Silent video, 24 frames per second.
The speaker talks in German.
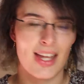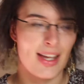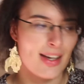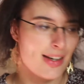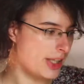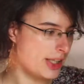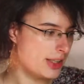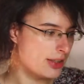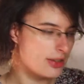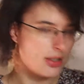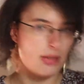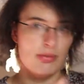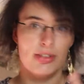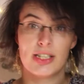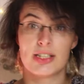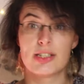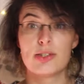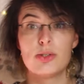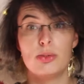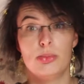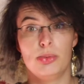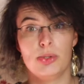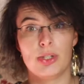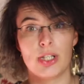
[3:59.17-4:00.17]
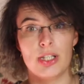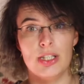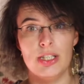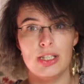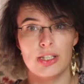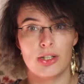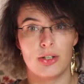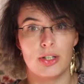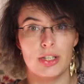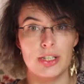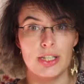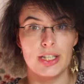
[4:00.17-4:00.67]
Dann kommen wir jetzt zu Büchern, die
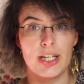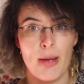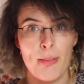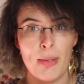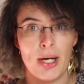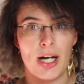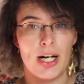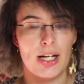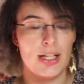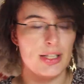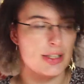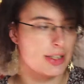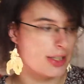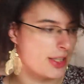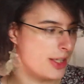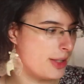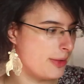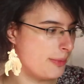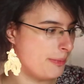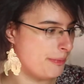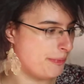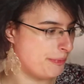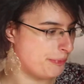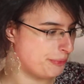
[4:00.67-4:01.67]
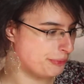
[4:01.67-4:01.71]
ich auch Kamera halten kann.